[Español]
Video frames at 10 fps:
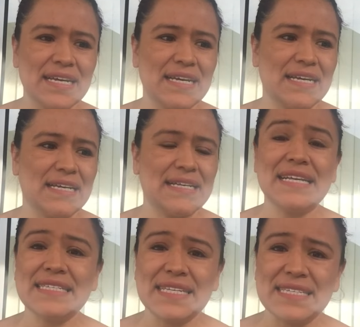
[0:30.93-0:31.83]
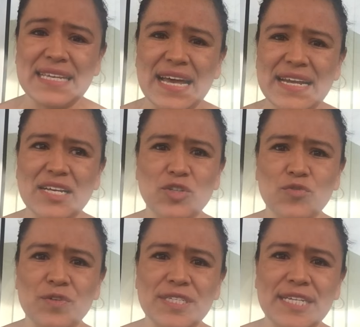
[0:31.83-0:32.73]
eh, necesarias,
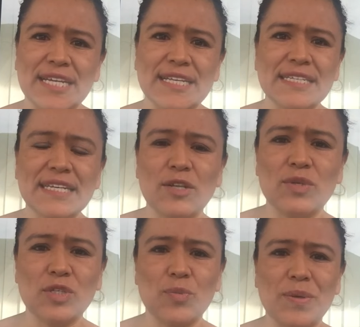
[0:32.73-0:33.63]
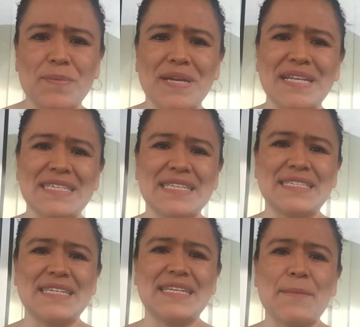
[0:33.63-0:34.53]
suficientes que nuestros bebés
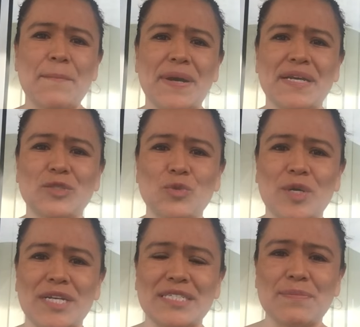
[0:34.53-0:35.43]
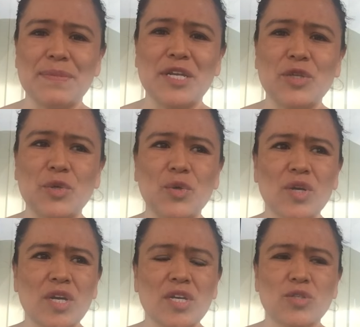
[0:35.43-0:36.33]
necesitan para su crecimiento,
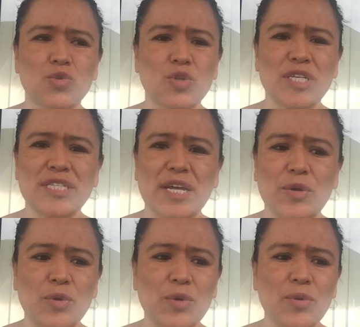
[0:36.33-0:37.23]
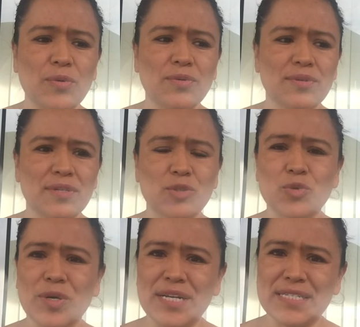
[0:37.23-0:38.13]
su desarrollo,
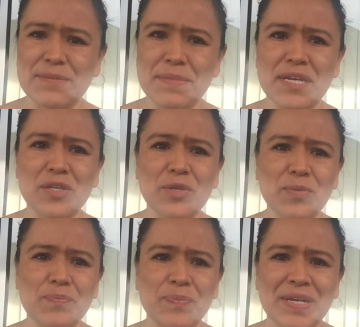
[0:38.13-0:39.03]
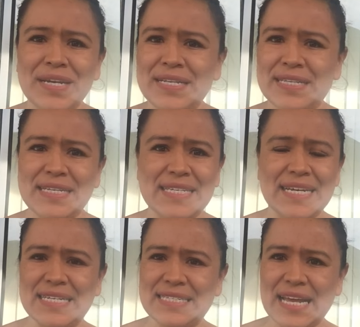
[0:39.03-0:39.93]
su crecimiento, desde
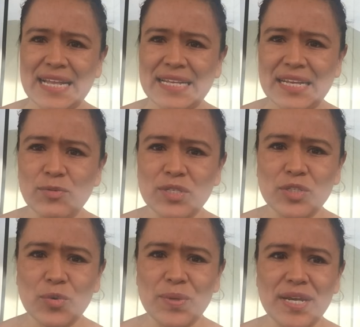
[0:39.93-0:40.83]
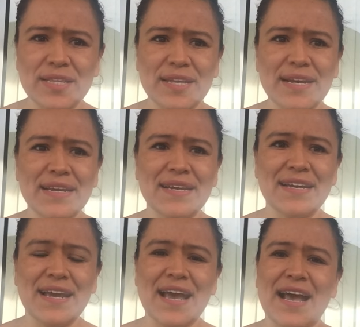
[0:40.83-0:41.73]
que salen de nuestro vientre
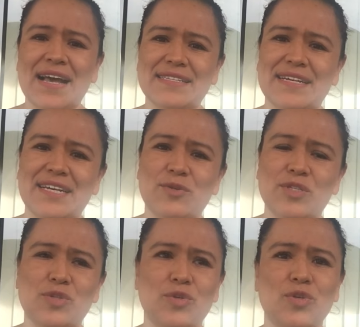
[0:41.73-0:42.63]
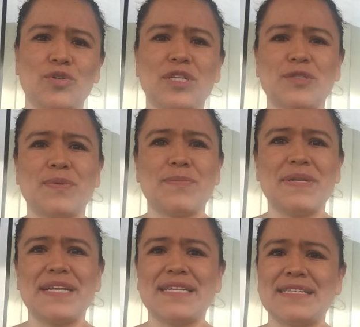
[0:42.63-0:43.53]
hasta que nuestro Dios les
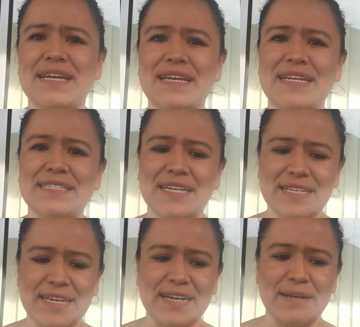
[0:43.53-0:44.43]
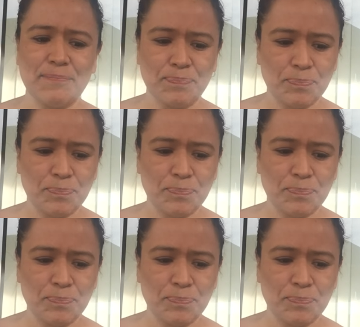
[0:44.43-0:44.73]
permita estar en esta tierra.